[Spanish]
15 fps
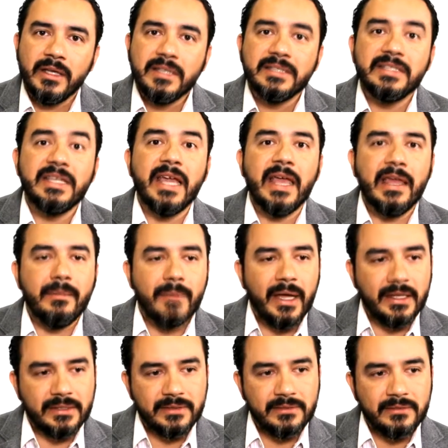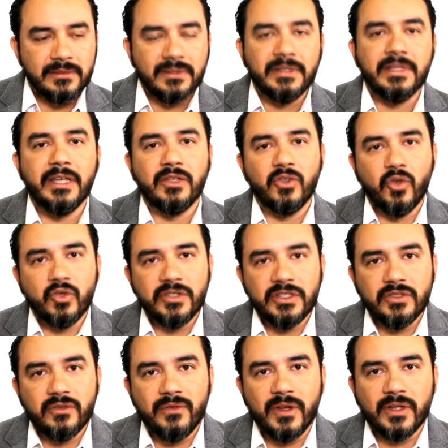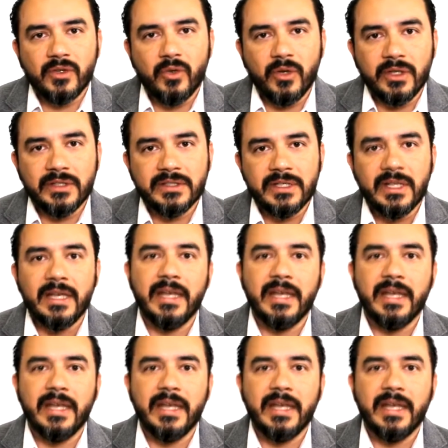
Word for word: Si además de todos estos factores